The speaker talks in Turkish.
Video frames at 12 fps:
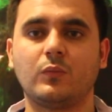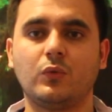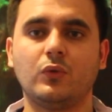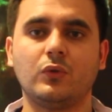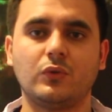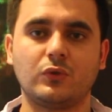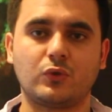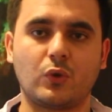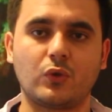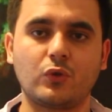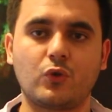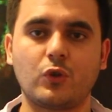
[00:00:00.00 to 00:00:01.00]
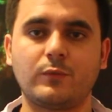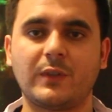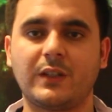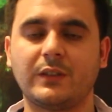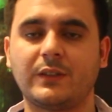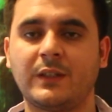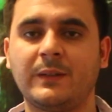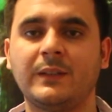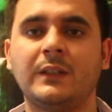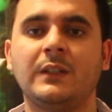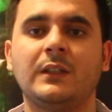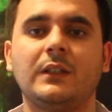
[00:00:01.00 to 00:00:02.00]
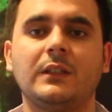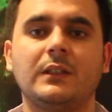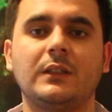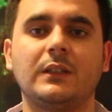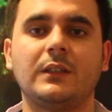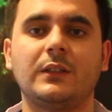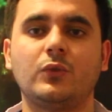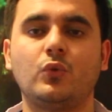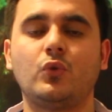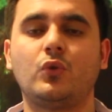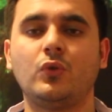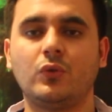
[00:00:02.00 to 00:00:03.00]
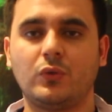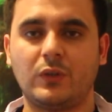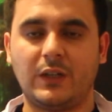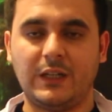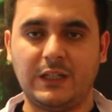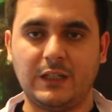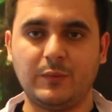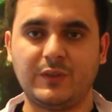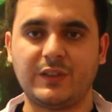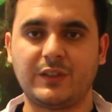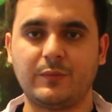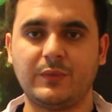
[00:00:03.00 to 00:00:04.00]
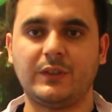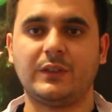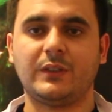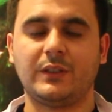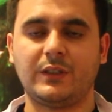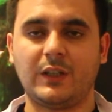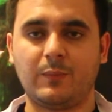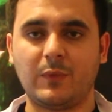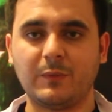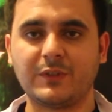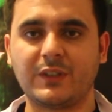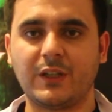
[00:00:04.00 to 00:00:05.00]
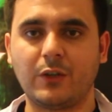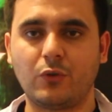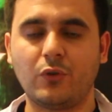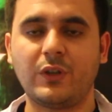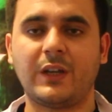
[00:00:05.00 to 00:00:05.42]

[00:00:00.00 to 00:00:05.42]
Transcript: bu sorunu çözmek adına e, düzgün ayakkabı seçimi yapmamız gerekiyor.